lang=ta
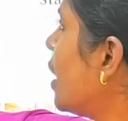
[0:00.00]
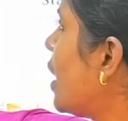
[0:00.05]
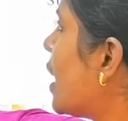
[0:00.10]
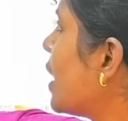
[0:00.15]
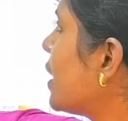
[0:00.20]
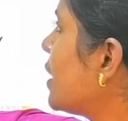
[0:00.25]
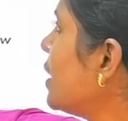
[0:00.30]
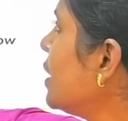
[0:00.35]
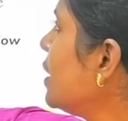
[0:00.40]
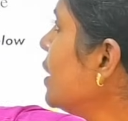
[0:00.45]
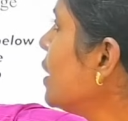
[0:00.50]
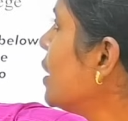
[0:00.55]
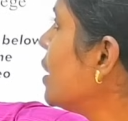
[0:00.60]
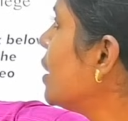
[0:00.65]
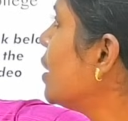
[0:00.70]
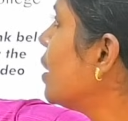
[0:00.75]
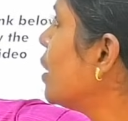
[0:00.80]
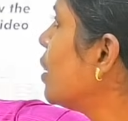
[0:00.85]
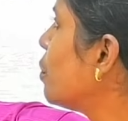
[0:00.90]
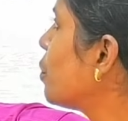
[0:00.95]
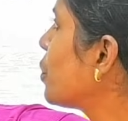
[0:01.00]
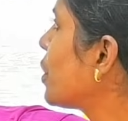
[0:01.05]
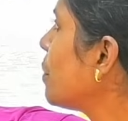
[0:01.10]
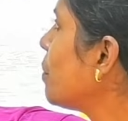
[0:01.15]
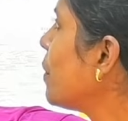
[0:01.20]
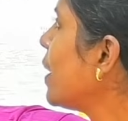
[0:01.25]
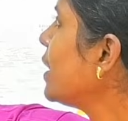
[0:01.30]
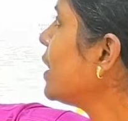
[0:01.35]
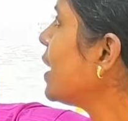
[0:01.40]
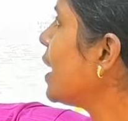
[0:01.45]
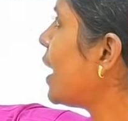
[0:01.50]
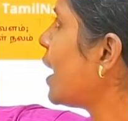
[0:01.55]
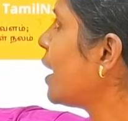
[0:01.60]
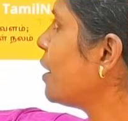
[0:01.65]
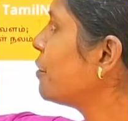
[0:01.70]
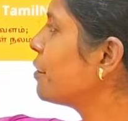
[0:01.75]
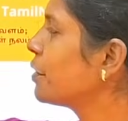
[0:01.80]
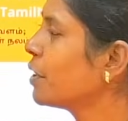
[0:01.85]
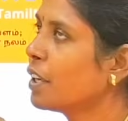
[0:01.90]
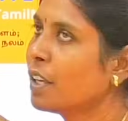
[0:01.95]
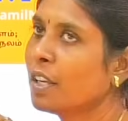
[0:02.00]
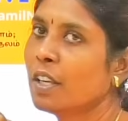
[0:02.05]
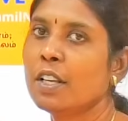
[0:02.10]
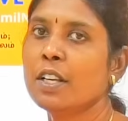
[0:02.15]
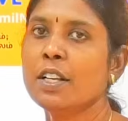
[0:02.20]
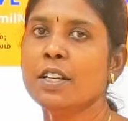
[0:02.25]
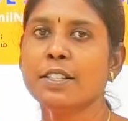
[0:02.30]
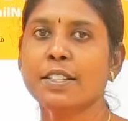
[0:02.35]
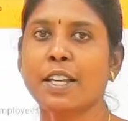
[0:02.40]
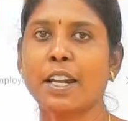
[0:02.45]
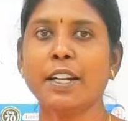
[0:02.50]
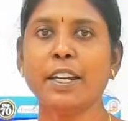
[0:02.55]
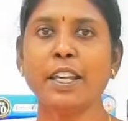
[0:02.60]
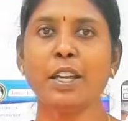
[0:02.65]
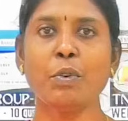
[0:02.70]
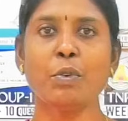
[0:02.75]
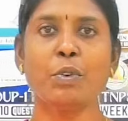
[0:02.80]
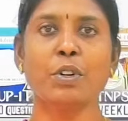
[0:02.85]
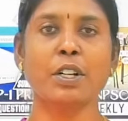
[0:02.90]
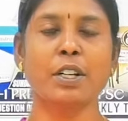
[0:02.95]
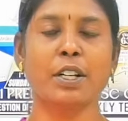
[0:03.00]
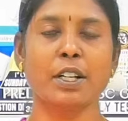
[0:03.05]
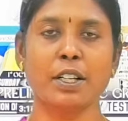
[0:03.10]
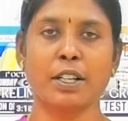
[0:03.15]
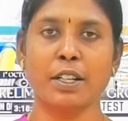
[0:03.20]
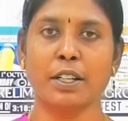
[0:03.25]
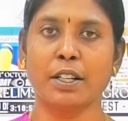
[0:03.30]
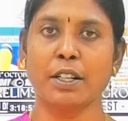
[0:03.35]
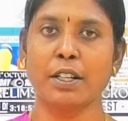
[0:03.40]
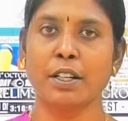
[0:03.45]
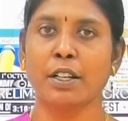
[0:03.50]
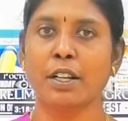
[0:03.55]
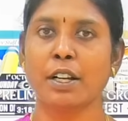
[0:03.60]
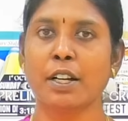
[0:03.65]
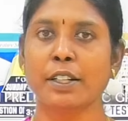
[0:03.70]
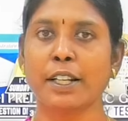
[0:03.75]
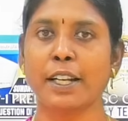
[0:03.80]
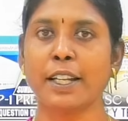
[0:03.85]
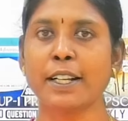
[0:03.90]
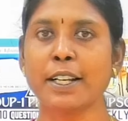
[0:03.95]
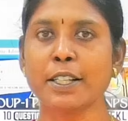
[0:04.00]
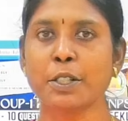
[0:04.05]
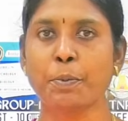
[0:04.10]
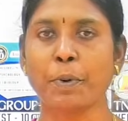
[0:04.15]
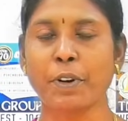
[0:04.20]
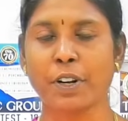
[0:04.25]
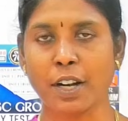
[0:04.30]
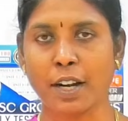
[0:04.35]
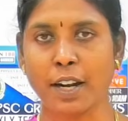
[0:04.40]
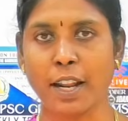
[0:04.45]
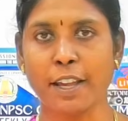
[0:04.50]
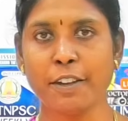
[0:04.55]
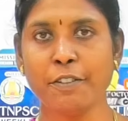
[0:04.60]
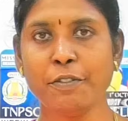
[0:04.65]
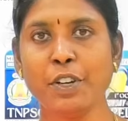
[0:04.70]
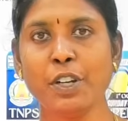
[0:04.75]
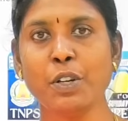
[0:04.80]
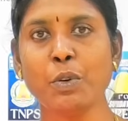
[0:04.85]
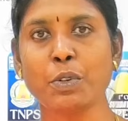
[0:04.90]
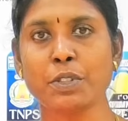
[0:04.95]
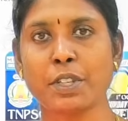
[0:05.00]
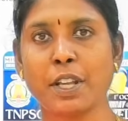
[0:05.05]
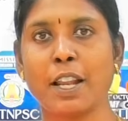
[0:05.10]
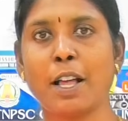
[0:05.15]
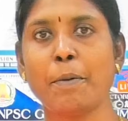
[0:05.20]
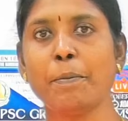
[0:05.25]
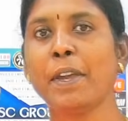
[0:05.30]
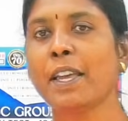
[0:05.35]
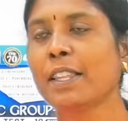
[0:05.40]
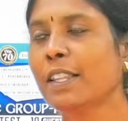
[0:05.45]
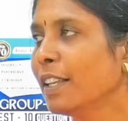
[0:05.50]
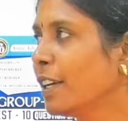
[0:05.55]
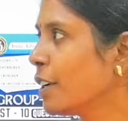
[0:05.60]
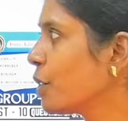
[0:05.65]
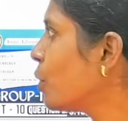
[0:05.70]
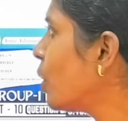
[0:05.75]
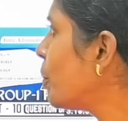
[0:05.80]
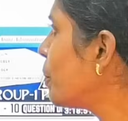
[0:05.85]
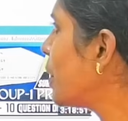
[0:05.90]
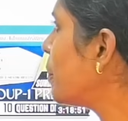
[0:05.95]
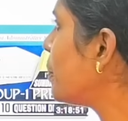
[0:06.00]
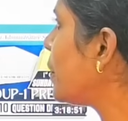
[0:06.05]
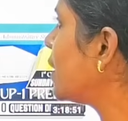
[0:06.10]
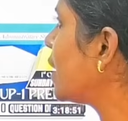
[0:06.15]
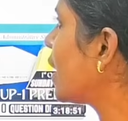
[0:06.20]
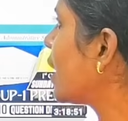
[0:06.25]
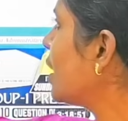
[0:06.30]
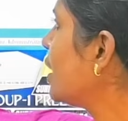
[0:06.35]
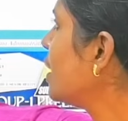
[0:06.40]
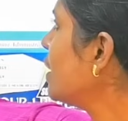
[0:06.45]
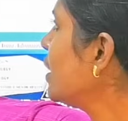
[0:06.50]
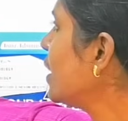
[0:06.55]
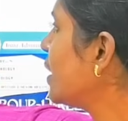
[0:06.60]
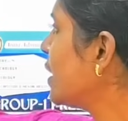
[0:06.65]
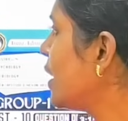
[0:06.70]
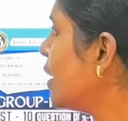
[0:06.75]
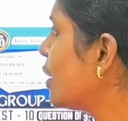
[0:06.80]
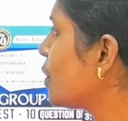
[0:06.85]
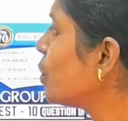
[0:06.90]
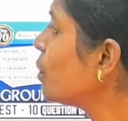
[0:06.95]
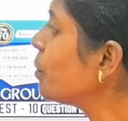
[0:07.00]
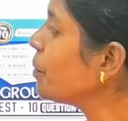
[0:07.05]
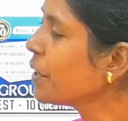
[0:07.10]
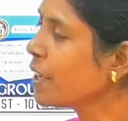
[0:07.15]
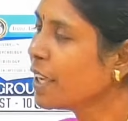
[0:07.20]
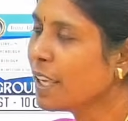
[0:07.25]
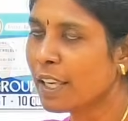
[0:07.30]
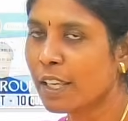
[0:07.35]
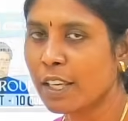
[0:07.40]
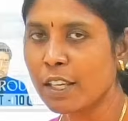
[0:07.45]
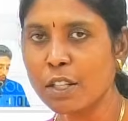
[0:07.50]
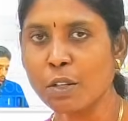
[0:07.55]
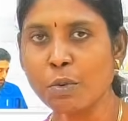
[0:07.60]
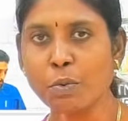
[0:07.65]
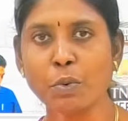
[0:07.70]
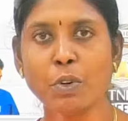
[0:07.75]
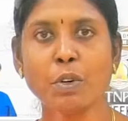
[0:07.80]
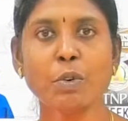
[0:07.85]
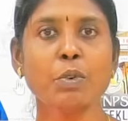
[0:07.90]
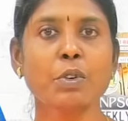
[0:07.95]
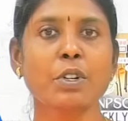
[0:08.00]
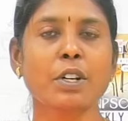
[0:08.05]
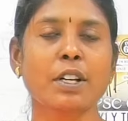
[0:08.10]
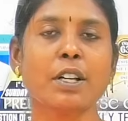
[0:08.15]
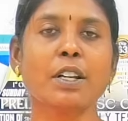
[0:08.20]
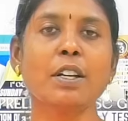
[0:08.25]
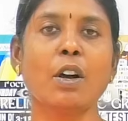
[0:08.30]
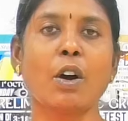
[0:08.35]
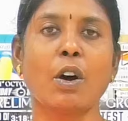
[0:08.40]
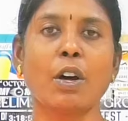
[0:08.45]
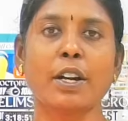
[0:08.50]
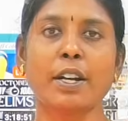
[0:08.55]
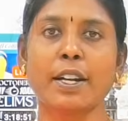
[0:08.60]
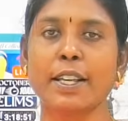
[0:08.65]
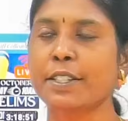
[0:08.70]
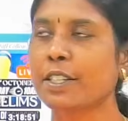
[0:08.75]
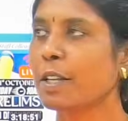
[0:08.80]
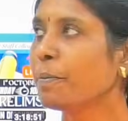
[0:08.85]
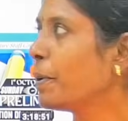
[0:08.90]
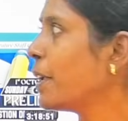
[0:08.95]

அடுத்து முக்கியமாக இந்த லைவ் சண்டே உங்களுக்கு டெலிகாஸ்ட் பண்ணுற லைவ் வீடியோஸ் எல்லாமே எதில் இருக்கும் அப்படின்னு பார்த்தீங்கன்னா இதில் இருக்கும் இதுவும் உங்களுக்கு ஆர்கனைஸ்டாக